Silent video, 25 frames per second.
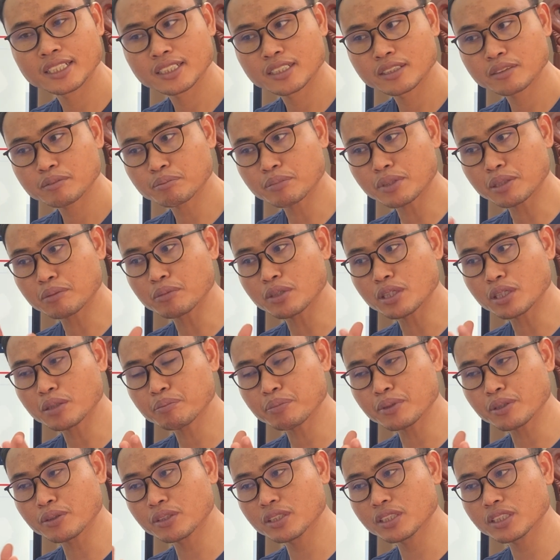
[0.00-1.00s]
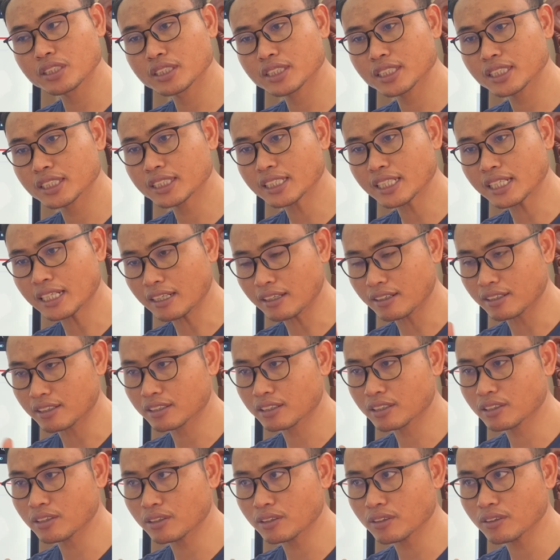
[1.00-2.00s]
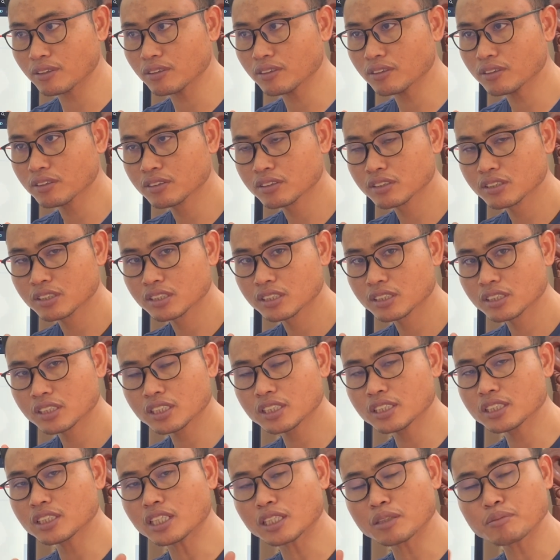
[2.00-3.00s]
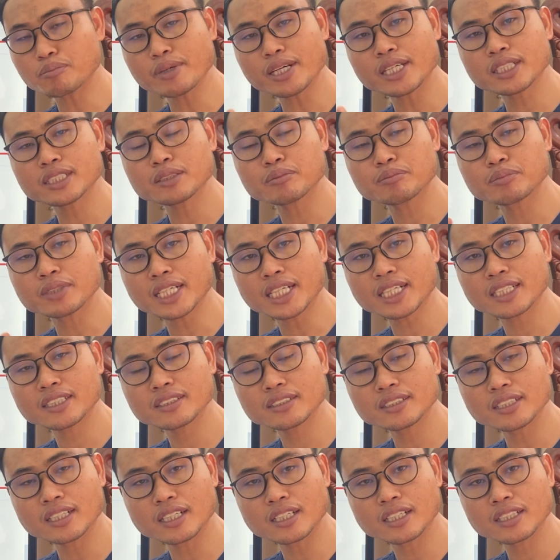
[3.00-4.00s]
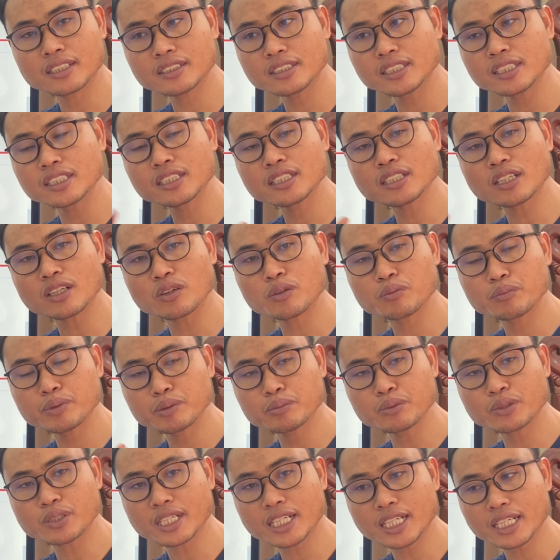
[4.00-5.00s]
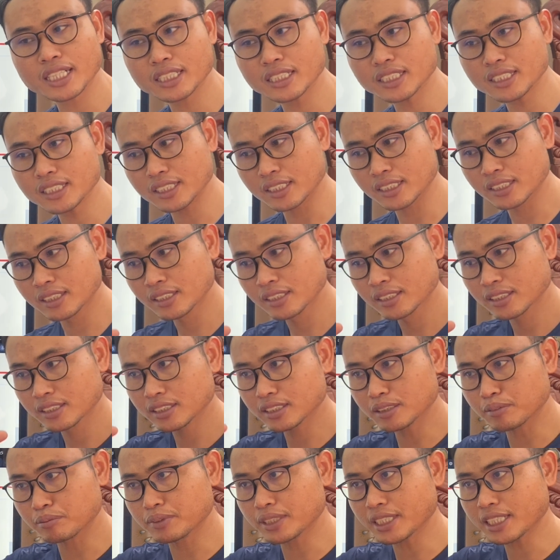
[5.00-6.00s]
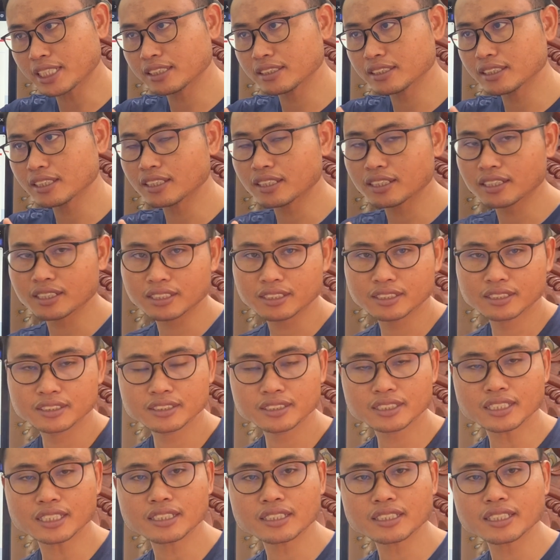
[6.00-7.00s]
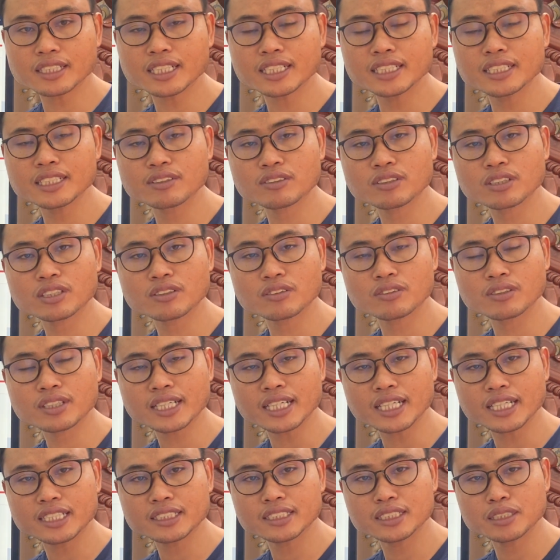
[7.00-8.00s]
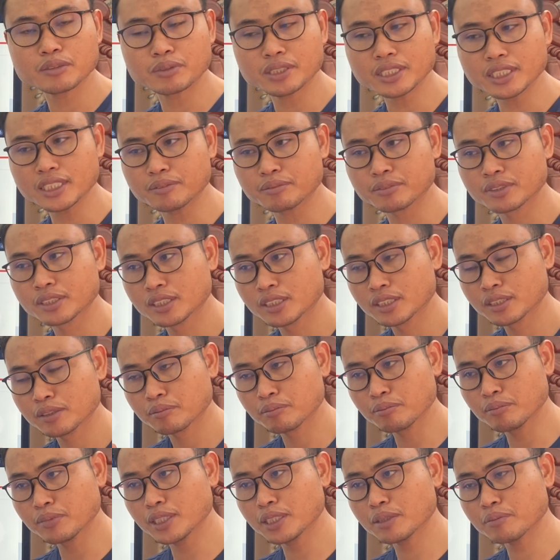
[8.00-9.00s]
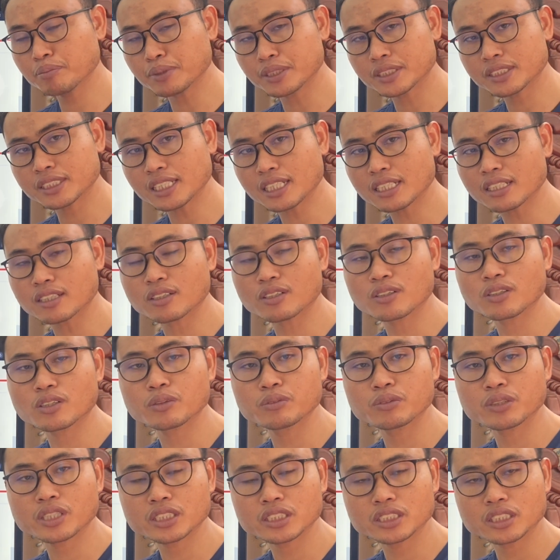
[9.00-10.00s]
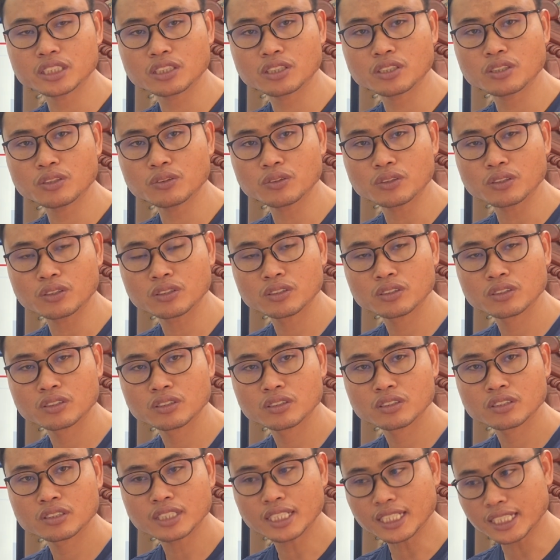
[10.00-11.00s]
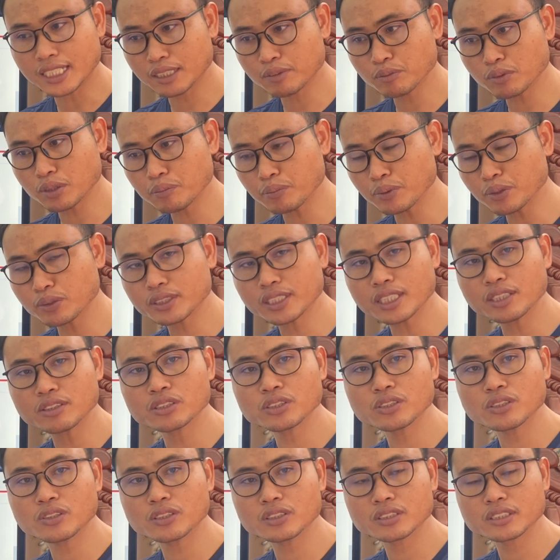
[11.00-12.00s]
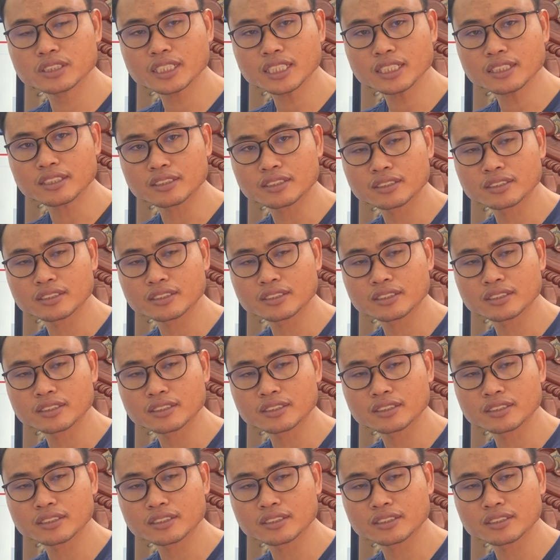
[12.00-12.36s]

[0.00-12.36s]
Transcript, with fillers: Và bong bố này dây tha ong cố, cứ ọt ban dùm ta đo ti krong bì bồ ràn tê. Dùm ta đo tất đây nô nông khai xìm riêng, miên bà sát ong cố vọt chì cố. Anh đang bong bố trời dô rồi chăng?